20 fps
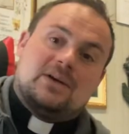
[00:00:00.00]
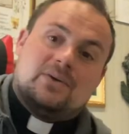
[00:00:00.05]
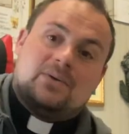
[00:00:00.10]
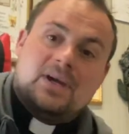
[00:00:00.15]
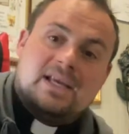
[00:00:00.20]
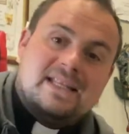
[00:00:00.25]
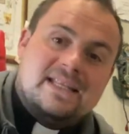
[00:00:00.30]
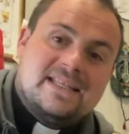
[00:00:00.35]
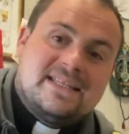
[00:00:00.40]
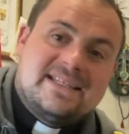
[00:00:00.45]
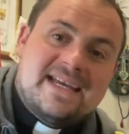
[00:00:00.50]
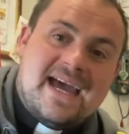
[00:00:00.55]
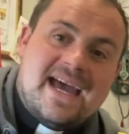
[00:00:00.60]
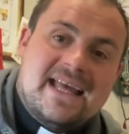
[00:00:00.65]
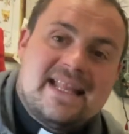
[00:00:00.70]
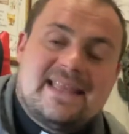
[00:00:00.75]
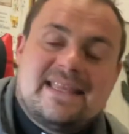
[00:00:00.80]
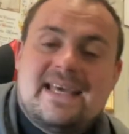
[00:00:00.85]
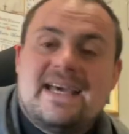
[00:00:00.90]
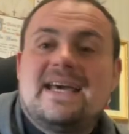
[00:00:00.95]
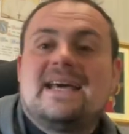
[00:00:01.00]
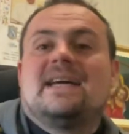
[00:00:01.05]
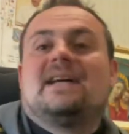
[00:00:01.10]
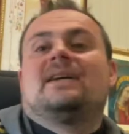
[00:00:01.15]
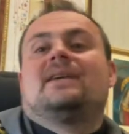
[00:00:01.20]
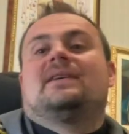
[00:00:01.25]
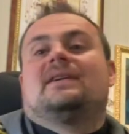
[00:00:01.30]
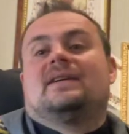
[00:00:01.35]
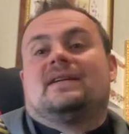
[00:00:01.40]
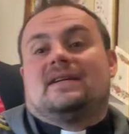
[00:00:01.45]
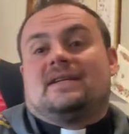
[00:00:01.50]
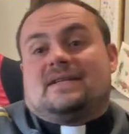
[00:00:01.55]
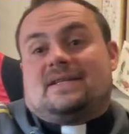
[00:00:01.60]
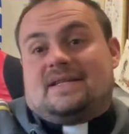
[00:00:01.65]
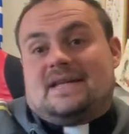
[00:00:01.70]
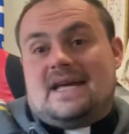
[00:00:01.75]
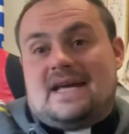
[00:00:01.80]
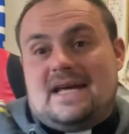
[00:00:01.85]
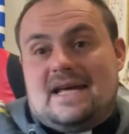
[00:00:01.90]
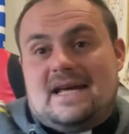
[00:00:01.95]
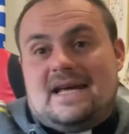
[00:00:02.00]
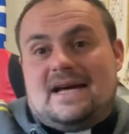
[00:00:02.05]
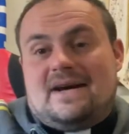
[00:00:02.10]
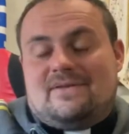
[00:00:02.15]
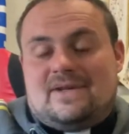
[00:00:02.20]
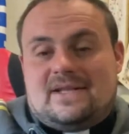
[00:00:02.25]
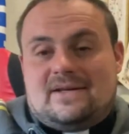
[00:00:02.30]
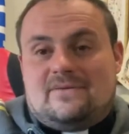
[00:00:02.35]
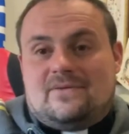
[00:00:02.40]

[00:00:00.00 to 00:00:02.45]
Quindi, gente, se avete